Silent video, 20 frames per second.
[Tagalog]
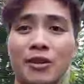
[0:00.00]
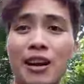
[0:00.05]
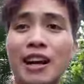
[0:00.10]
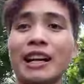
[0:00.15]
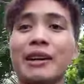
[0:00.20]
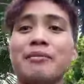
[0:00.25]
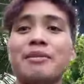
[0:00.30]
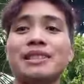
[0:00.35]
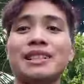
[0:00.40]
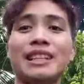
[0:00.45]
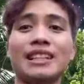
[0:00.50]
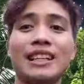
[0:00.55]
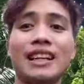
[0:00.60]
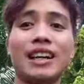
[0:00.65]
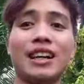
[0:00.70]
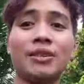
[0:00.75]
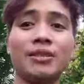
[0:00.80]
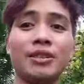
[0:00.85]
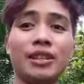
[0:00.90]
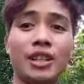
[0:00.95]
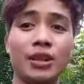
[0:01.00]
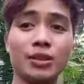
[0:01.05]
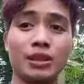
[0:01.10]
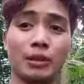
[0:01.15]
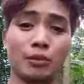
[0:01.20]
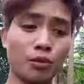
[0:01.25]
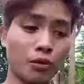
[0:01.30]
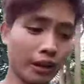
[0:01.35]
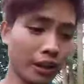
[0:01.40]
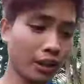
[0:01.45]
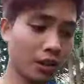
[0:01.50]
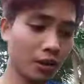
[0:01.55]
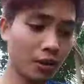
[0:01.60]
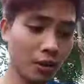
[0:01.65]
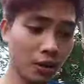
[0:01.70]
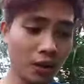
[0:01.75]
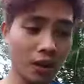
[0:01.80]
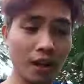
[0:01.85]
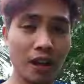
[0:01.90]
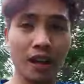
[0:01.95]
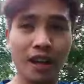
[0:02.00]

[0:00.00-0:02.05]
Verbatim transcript: yung aking bisita ngayon dito sa bukid ko